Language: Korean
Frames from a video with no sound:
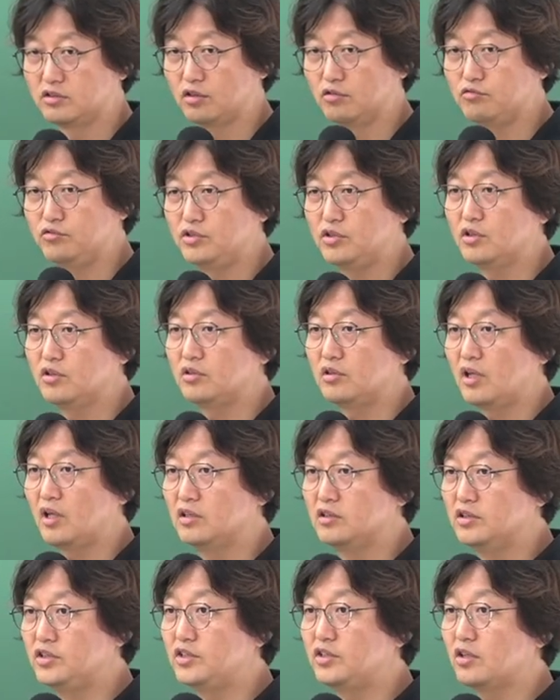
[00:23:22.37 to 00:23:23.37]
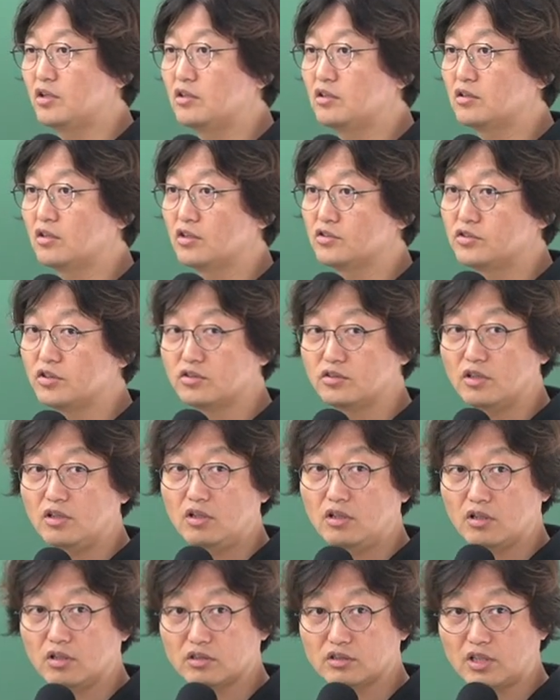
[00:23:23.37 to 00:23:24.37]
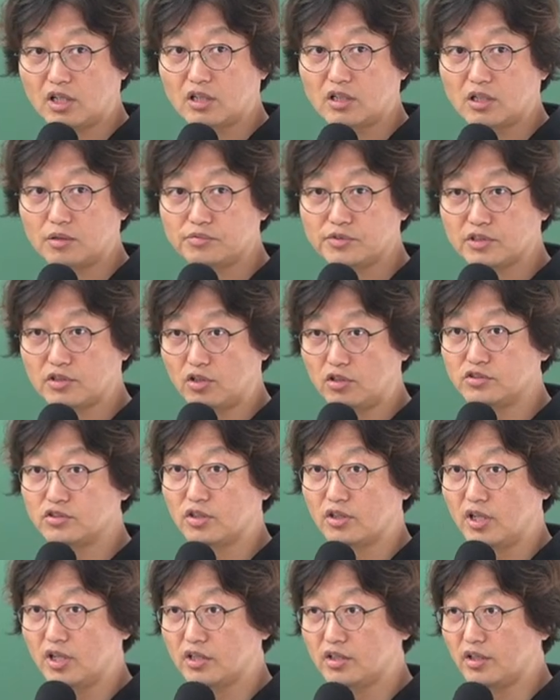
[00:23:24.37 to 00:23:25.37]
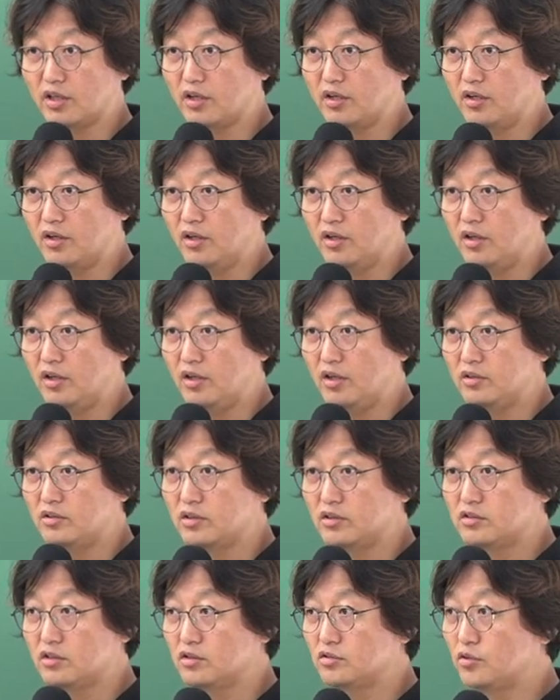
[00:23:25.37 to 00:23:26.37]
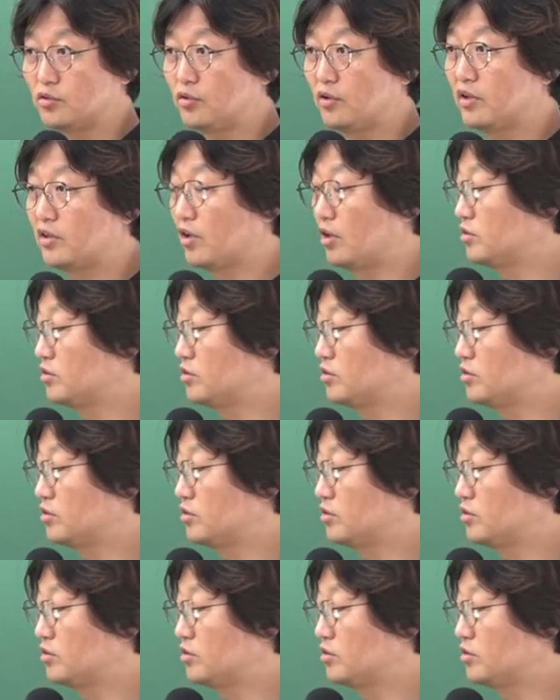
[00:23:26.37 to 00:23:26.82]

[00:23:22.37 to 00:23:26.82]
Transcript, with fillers: 그래서 위원회 의결을 거쳐서 어, 땅값을 결정해야 돼요. 그렇죠? 그래서 이게